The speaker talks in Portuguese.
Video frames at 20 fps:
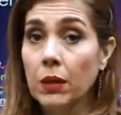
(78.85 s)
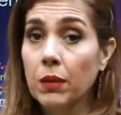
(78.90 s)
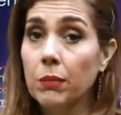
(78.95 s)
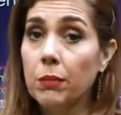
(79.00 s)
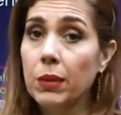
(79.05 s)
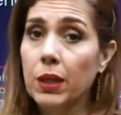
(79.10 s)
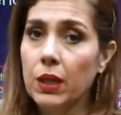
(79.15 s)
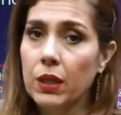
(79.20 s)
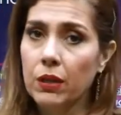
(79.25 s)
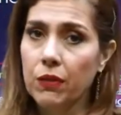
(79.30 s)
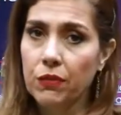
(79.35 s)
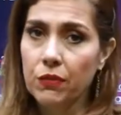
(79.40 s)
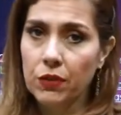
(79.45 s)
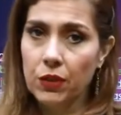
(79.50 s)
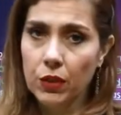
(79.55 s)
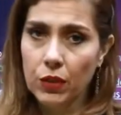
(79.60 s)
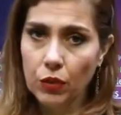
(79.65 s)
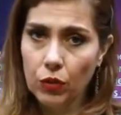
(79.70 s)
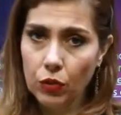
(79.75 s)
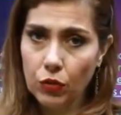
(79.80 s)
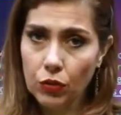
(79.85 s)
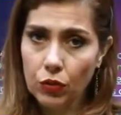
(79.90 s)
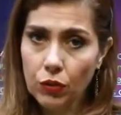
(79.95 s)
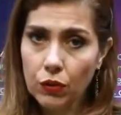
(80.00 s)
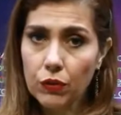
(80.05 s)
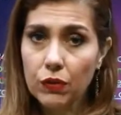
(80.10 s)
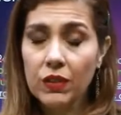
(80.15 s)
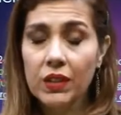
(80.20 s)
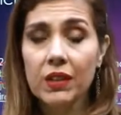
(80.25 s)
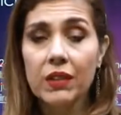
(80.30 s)

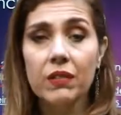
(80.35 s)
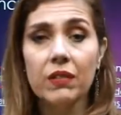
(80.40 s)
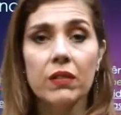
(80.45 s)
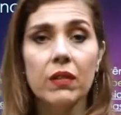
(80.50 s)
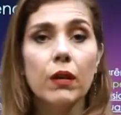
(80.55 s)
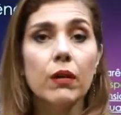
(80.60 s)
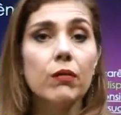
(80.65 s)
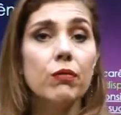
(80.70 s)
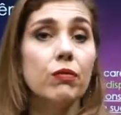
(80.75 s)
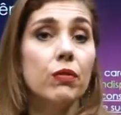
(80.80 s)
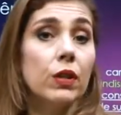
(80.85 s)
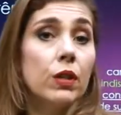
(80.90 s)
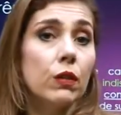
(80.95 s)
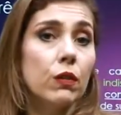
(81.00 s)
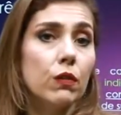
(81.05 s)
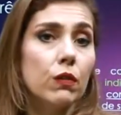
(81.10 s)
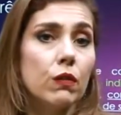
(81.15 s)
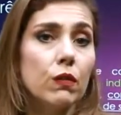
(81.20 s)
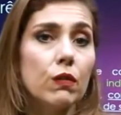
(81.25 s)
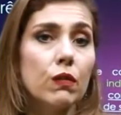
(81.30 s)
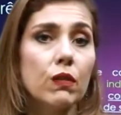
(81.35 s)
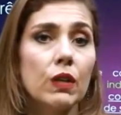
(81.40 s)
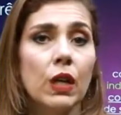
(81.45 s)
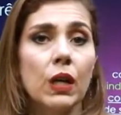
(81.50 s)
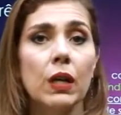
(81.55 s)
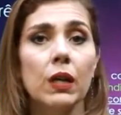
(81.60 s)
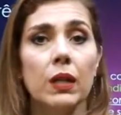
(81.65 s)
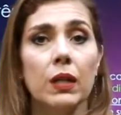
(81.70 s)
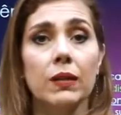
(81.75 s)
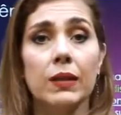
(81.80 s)
benefícios e serviços
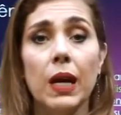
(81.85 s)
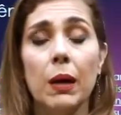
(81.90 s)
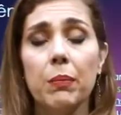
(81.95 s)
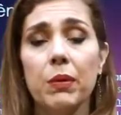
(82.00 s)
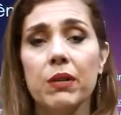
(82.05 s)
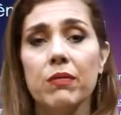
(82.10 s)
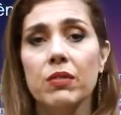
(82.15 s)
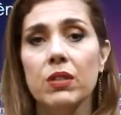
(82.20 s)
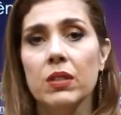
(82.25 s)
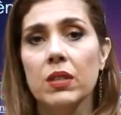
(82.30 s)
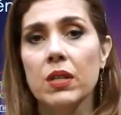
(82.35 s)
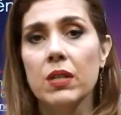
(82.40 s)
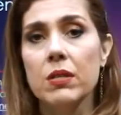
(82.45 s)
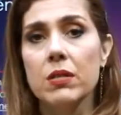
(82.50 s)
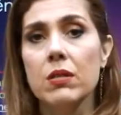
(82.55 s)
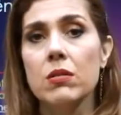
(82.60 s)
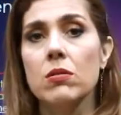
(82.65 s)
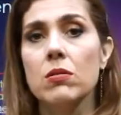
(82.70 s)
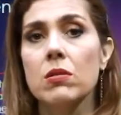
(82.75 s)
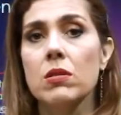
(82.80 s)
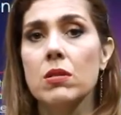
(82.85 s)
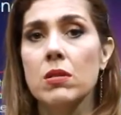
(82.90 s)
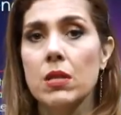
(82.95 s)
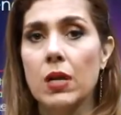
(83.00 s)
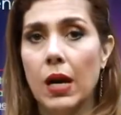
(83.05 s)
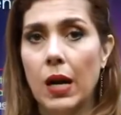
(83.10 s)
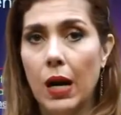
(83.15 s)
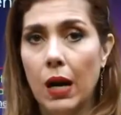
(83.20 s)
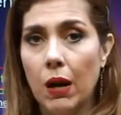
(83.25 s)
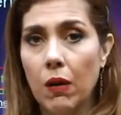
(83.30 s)
da Previdência
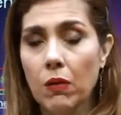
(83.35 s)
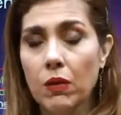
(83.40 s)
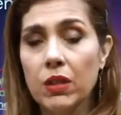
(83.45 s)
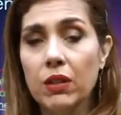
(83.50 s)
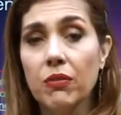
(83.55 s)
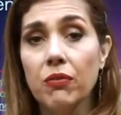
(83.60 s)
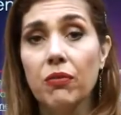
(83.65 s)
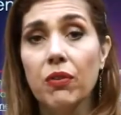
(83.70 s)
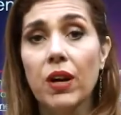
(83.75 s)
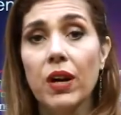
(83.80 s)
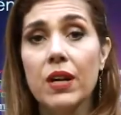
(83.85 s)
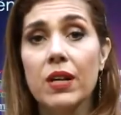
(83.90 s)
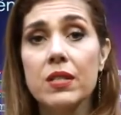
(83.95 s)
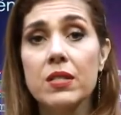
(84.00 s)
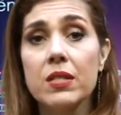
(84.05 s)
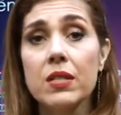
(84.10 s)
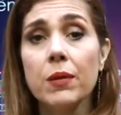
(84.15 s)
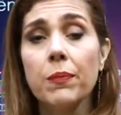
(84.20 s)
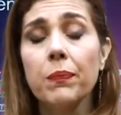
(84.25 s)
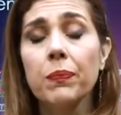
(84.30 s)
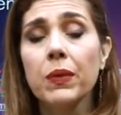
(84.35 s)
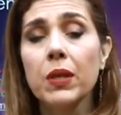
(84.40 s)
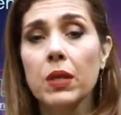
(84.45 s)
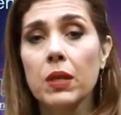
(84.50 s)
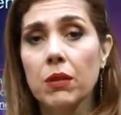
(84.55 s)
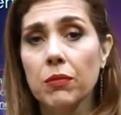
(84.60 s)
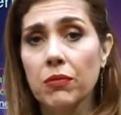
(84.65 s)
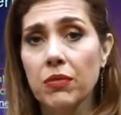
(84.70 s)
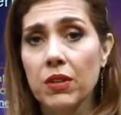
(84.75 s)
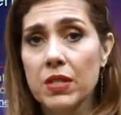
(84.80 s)
Social que fazem,
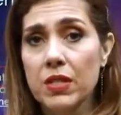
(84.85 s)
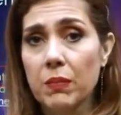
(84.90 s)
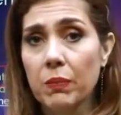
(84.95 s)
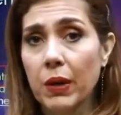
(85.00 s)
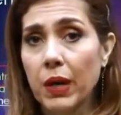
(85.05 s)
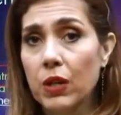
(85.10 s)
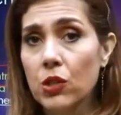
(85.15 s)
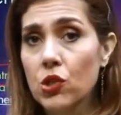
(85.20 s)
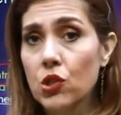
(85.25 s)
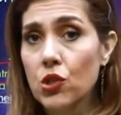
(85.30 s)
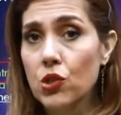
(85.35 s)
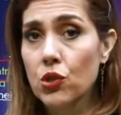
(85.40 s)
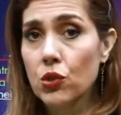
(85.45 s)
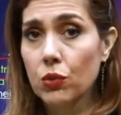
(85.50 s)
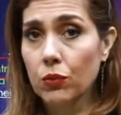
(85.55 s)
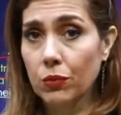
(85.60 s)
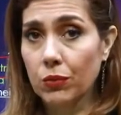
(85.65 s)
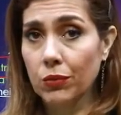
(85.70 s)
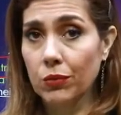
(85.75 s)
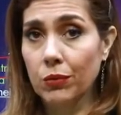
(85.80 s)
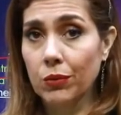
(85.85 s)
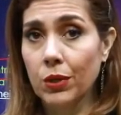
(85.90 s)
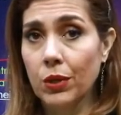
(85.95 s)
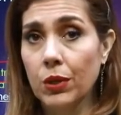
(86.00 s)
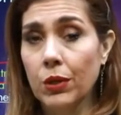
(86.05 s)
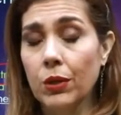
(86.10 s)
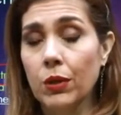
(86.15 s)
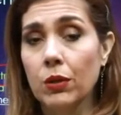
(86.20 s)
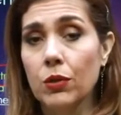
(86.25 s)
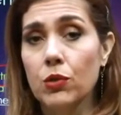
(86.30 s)
que fazem parte de, um,
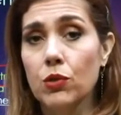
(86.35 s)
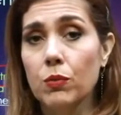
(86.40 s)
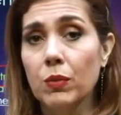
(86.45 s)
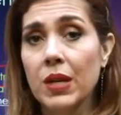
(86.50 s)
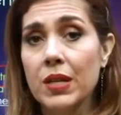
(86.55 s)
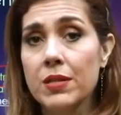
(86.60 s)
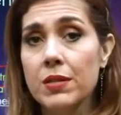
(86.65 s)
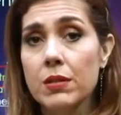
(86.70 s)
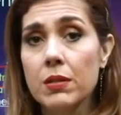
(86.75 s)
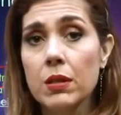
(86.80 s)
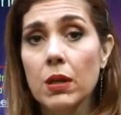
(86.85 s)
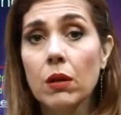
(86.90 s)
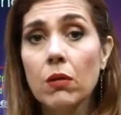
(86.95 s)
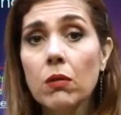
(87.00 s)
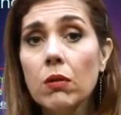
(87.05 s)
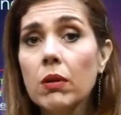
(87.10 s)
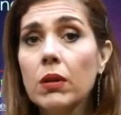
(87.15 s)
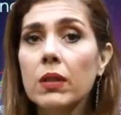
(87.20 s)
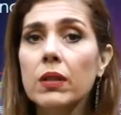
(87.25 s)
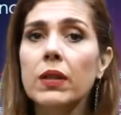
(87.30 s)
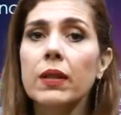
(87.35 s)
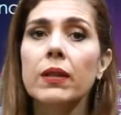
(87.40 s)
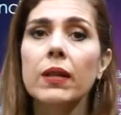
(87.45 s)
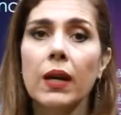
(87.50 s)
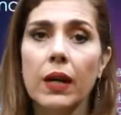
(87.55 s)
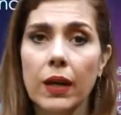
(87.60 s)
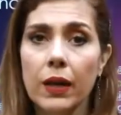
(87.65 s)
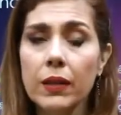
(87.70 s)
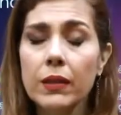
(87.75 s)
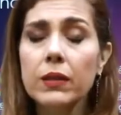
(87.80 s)
de uma ação
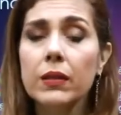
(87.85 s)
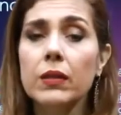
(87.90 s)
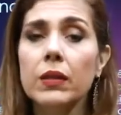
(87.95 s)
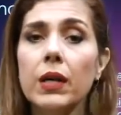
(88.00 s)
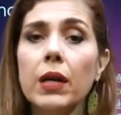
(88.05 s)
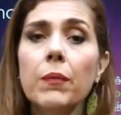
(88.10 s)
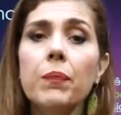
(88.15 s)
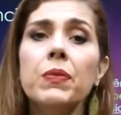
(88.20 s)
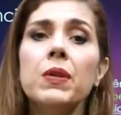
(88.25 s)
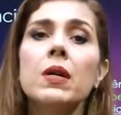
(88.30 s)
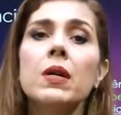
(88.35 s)
coordenada, né?